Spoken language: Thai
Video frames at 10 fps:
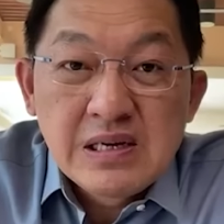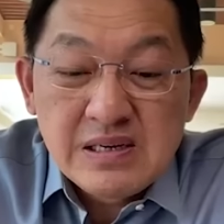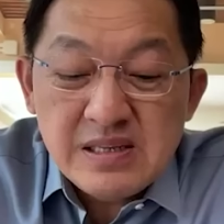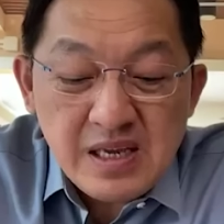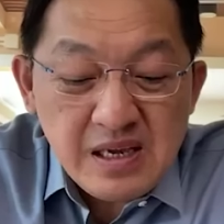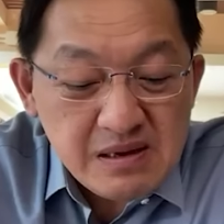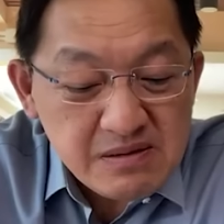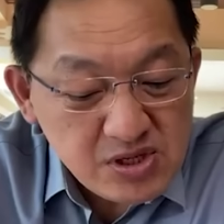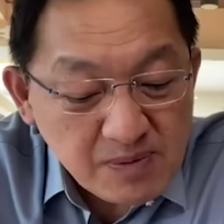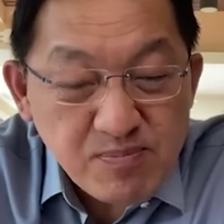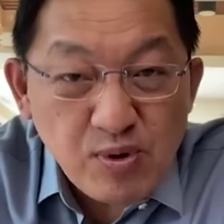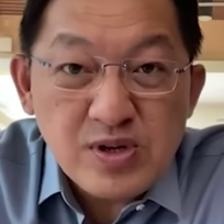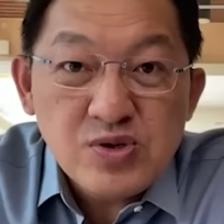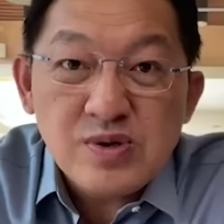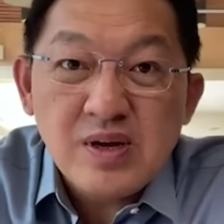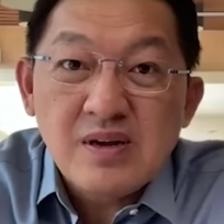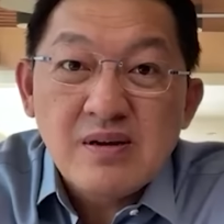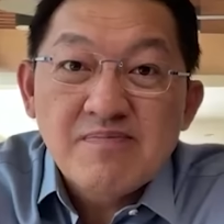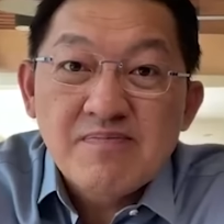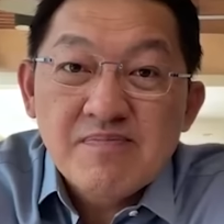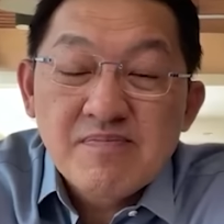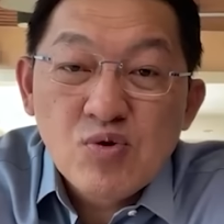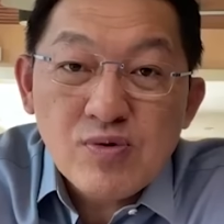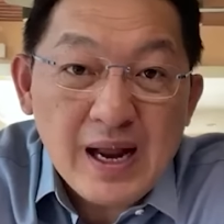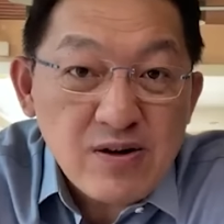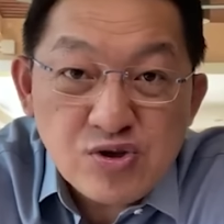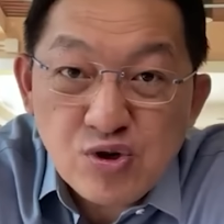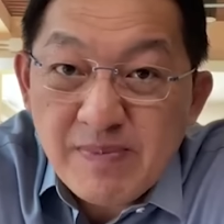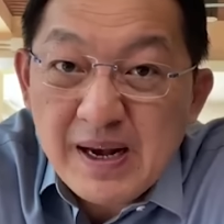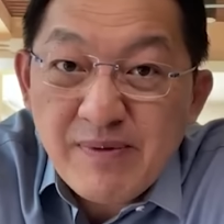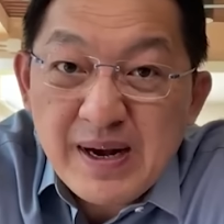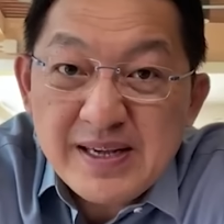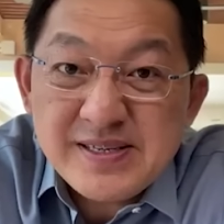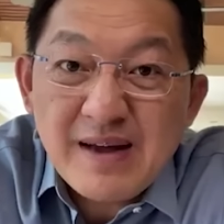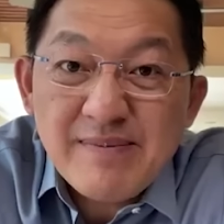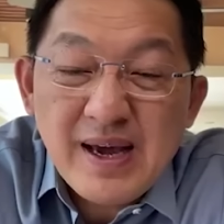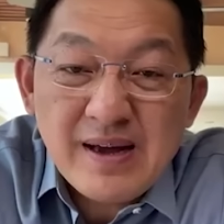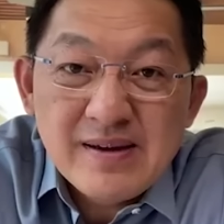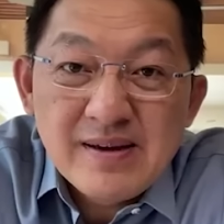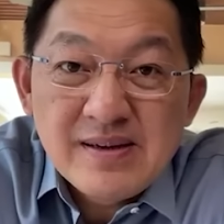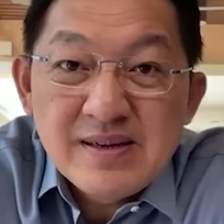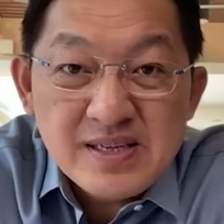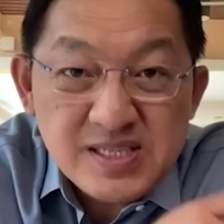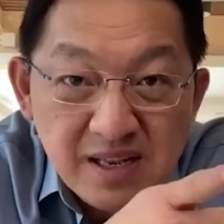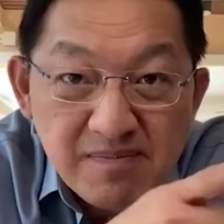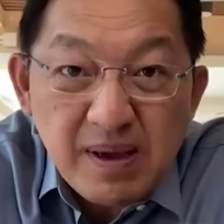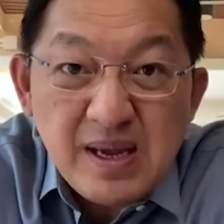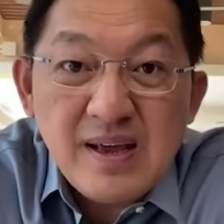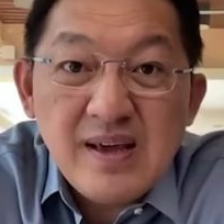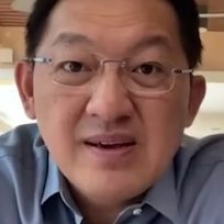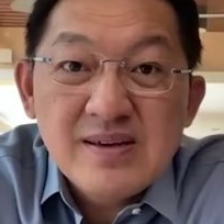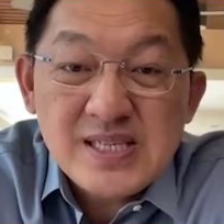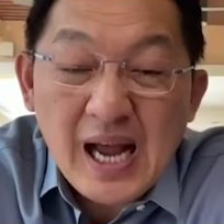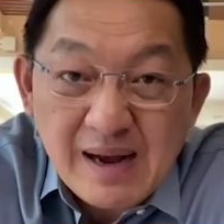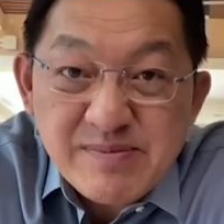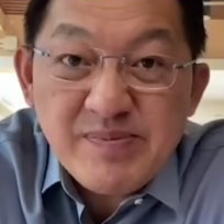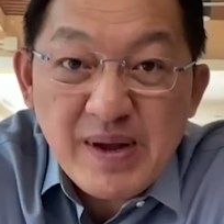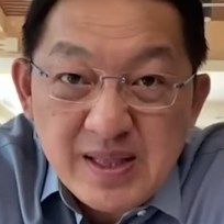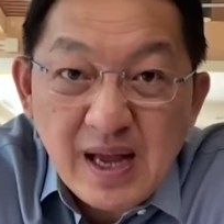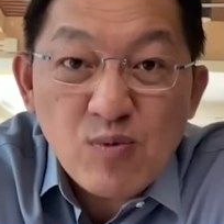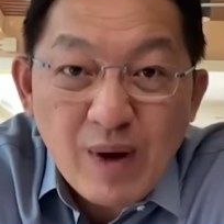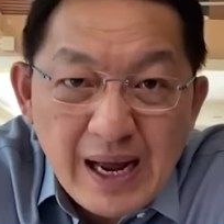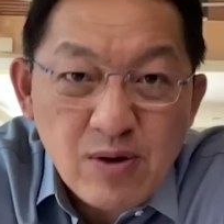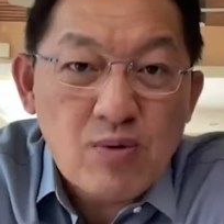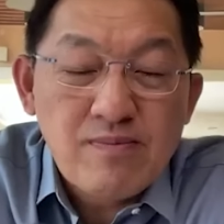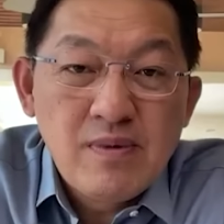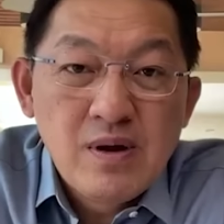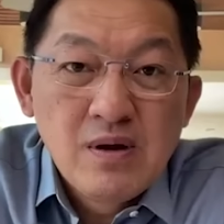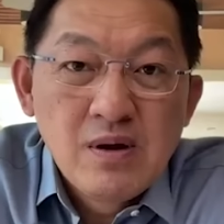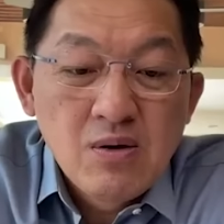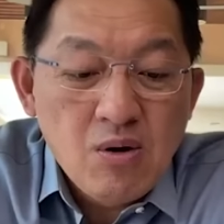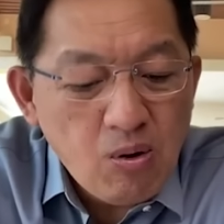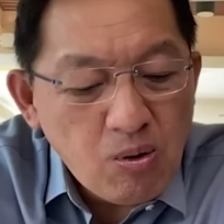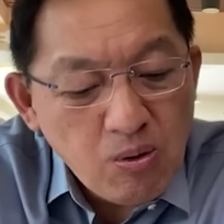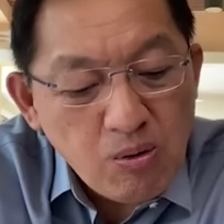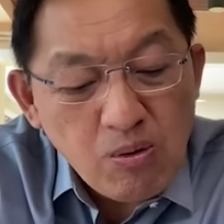คือที่เจ็บปวดที่สุดคือทุกอย่างต้องจบภายในวันไหนทราบไหมฮะสิ้นปีนี้31 ธันวาคมโอ้โห